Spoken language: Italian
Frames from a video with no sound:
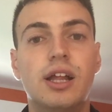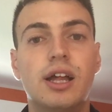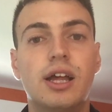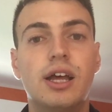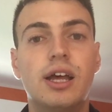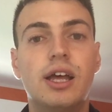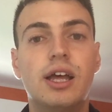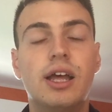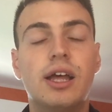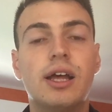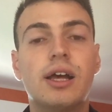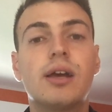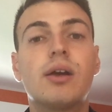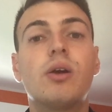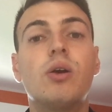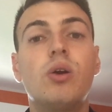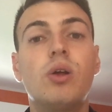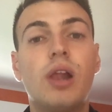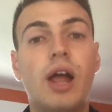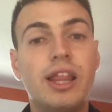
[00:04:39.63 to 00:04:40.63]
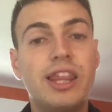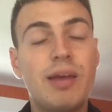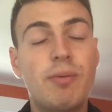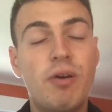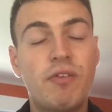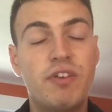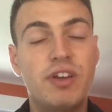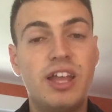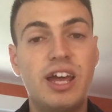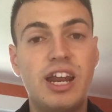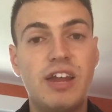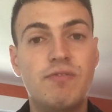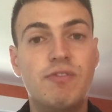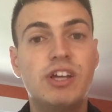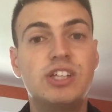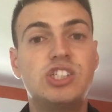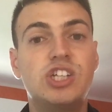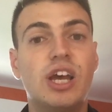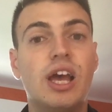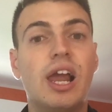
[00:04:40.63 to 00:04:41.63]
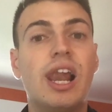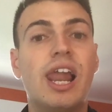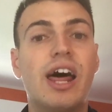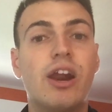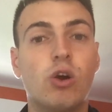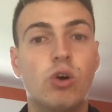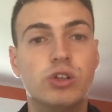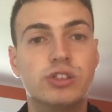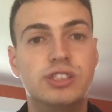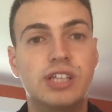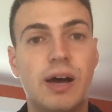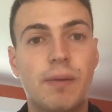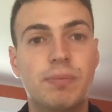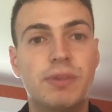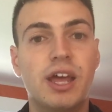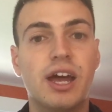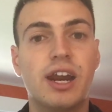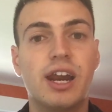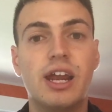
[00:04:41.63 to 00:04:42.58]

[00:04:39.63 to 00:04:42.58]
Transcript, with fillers: Eh, Andiamo a vedere invece la rosa del